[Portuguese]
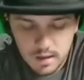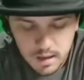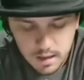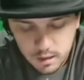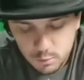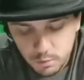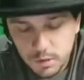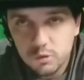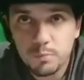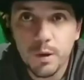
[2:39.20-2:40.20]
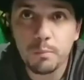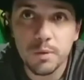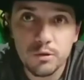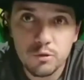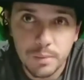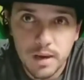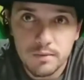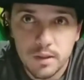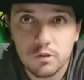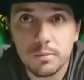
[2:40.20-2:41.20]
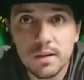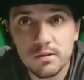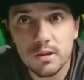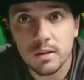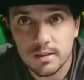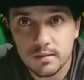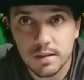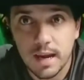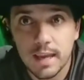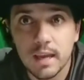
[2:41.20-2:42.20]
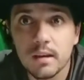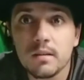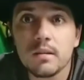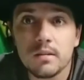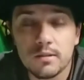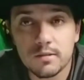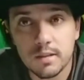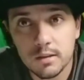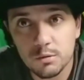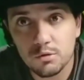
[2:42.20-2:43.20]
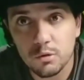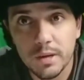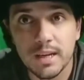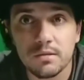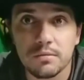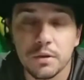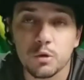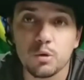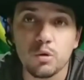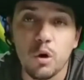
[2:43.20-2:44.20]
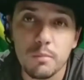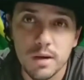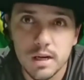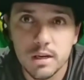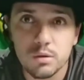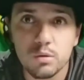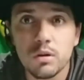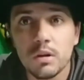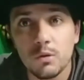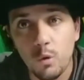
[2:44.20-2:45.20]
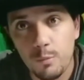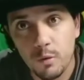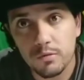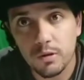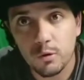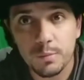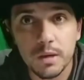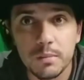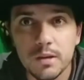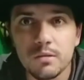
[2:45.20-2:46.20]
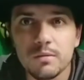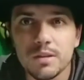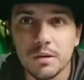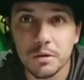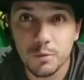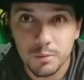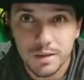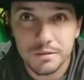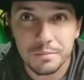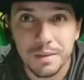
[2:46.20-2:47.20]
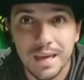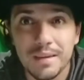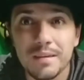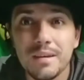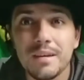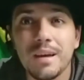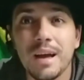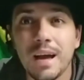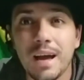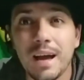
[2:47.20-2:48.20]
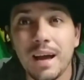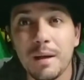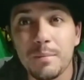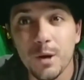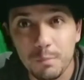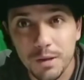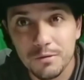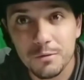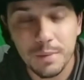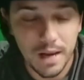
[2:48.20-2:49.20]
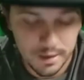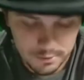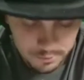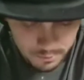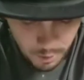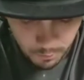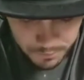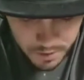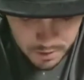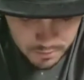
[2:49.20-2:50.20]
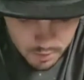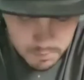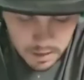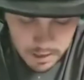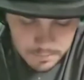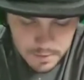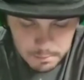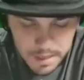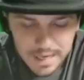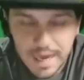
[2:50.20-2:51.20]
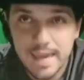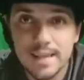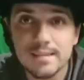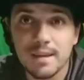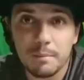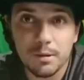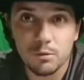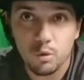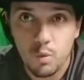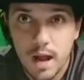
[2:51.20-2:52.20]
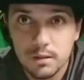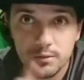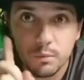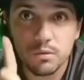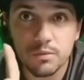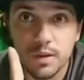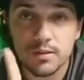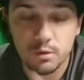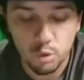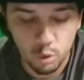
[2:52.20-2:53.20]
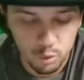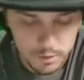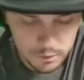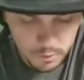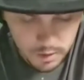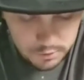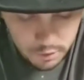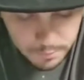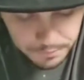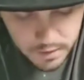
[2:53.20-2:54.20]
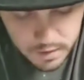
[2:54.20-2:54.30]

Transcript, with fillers: ah, Era um momento propício para a vinda de Mashiach. Israel estando sob cativeiro romano, o povo sendo oprimido, então era um momento bem ah, propício para isso. Bom, vamos lá. Miqueias capítulo 4, vamos no versículo 1 mesmo, olha só.